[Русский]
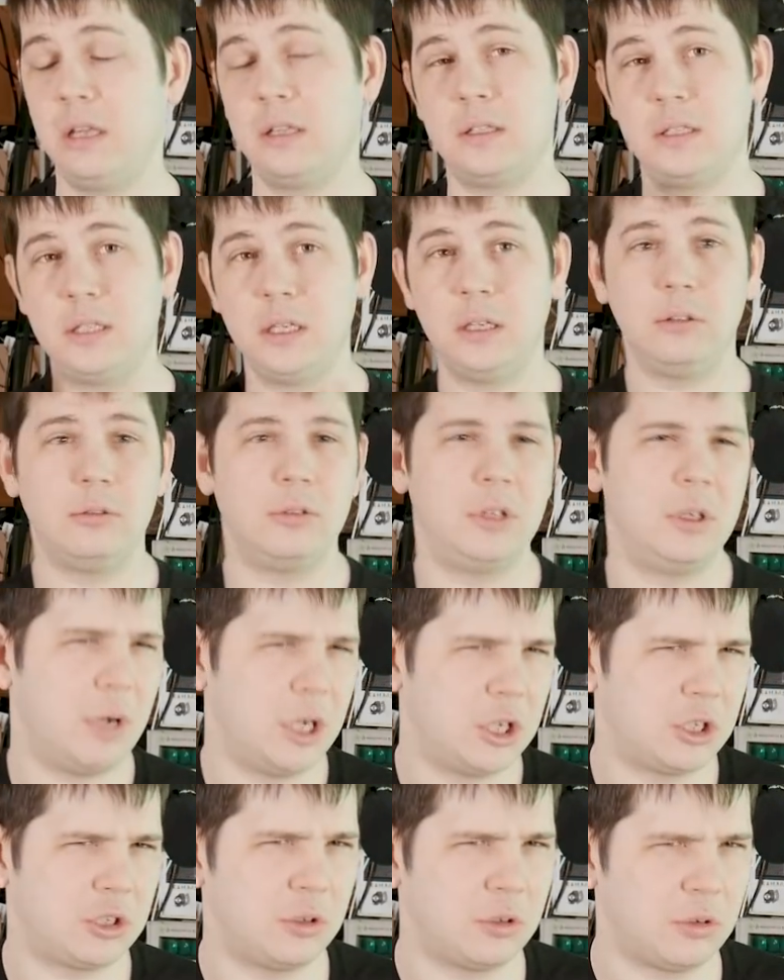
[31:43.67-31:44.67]
Сделаю
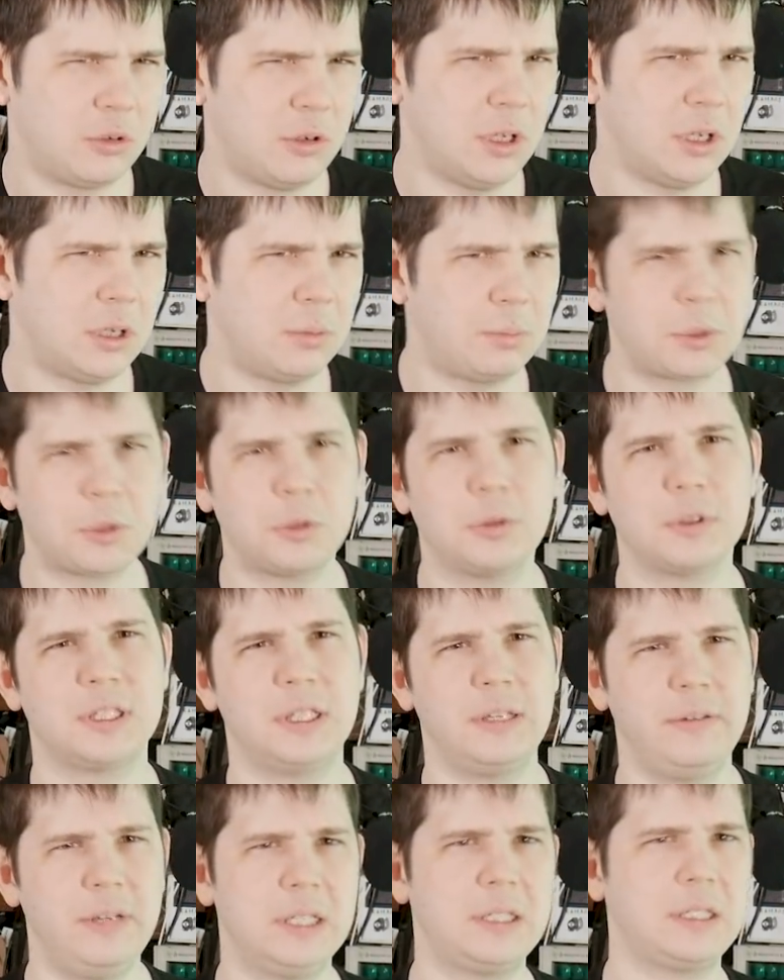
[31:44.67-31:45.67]
небольшой ролик про
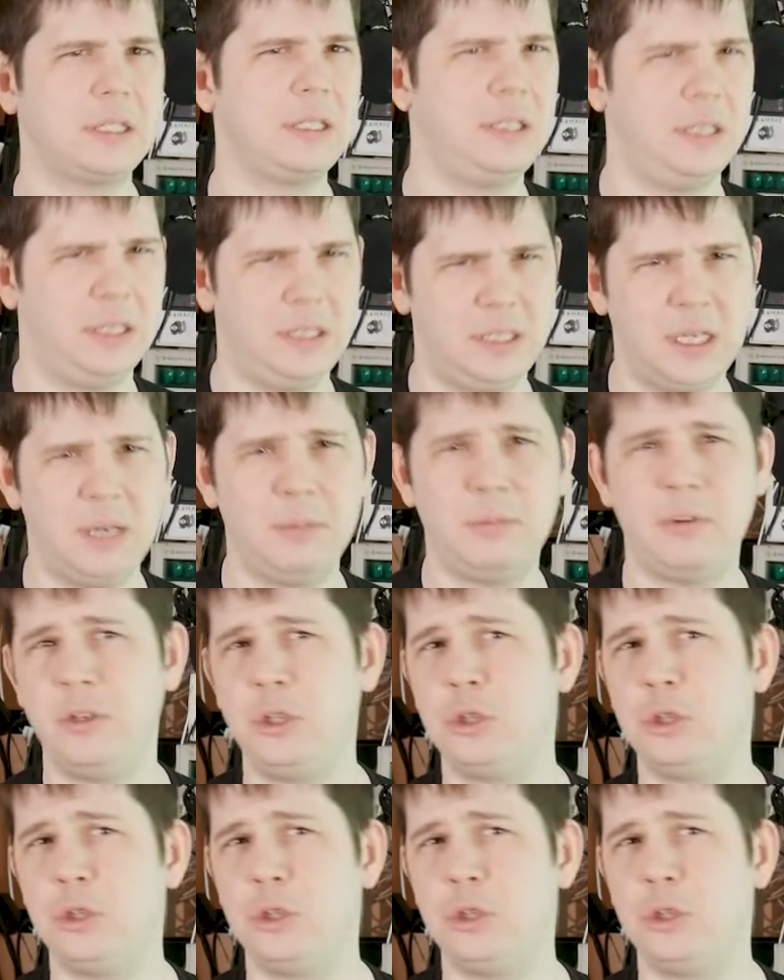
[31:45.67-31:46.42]
советские системы